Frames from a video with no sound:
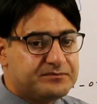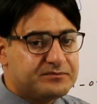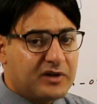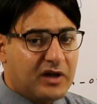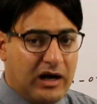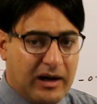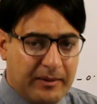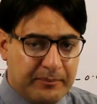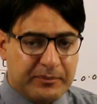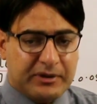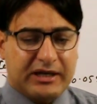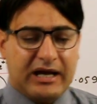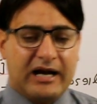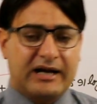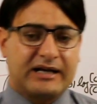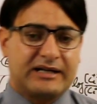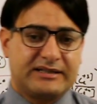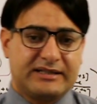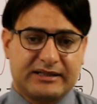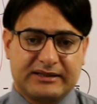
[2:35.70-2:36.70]
हम क्या
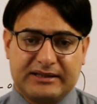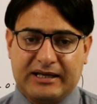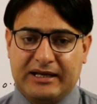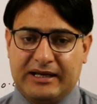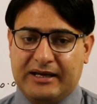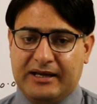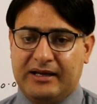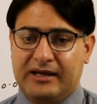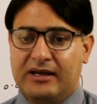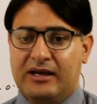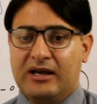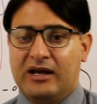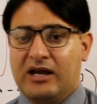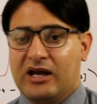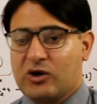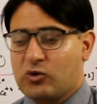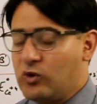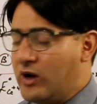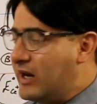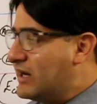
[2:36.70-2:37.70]
कर सकते हैं
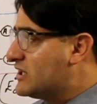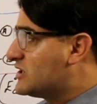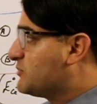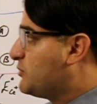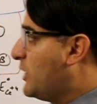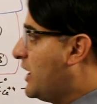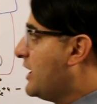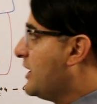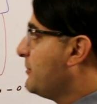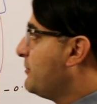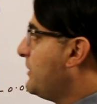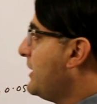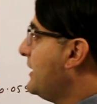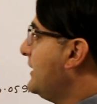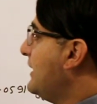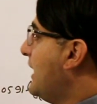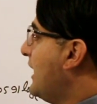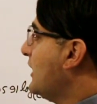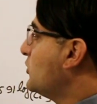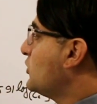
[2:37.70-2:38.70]
एक्वेलेंस पॉइंट पे
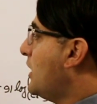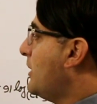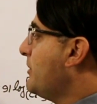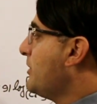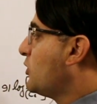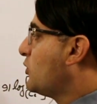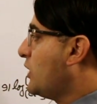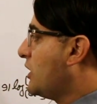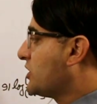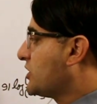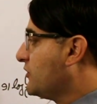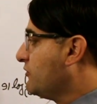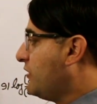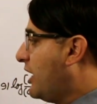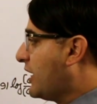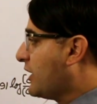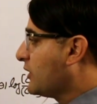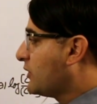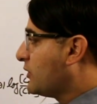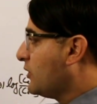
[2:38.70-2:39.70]
ना तो हम इक्वेशन
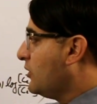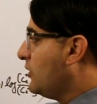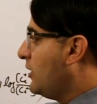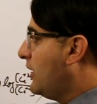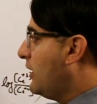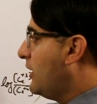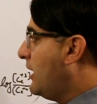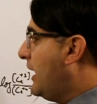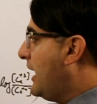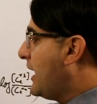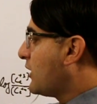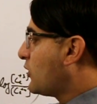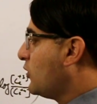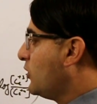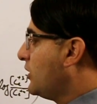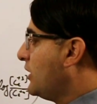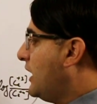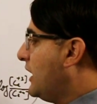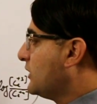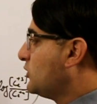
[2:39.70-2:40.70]
वन को ए
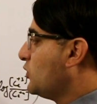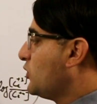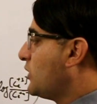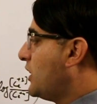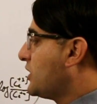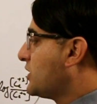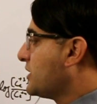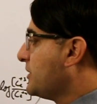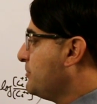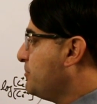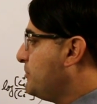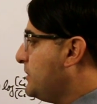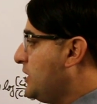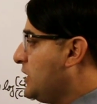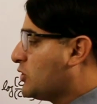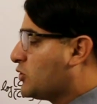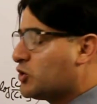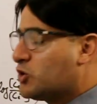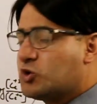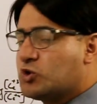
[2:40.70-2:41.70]
को ना तो इक्वेशन
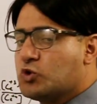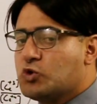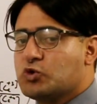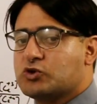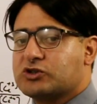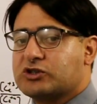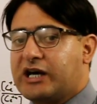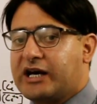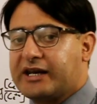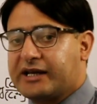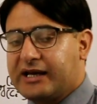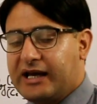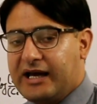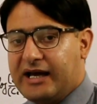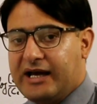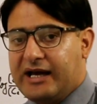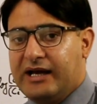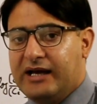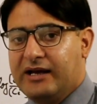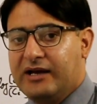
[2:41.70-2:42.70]
बी को यूज करके
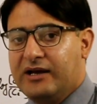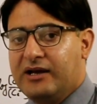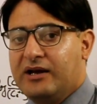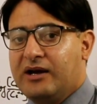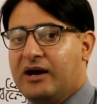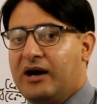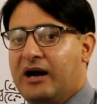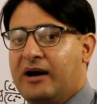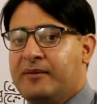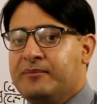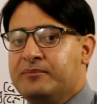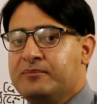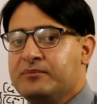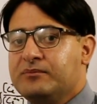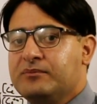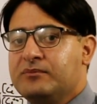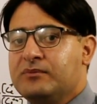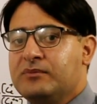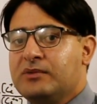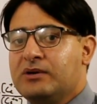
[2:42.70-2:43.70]
हम
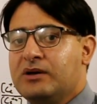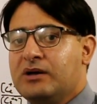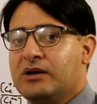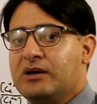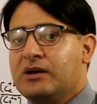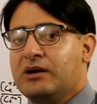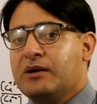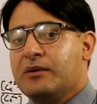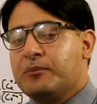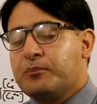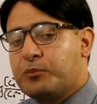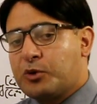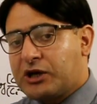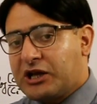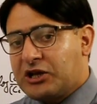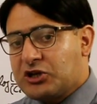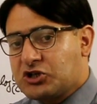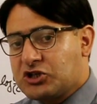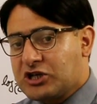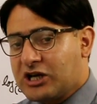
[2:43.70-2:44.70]

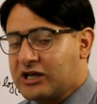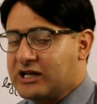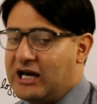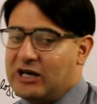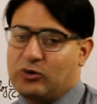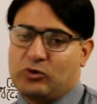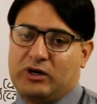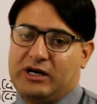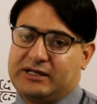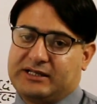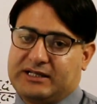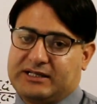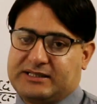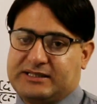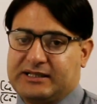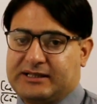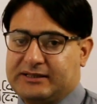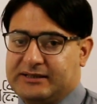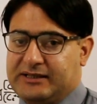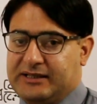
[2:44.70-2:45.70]
पोटेंशियल कैलकुलेट कर
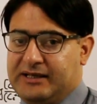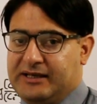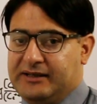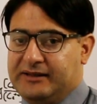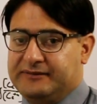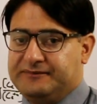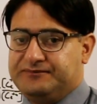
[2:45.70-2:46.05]
सकते हैं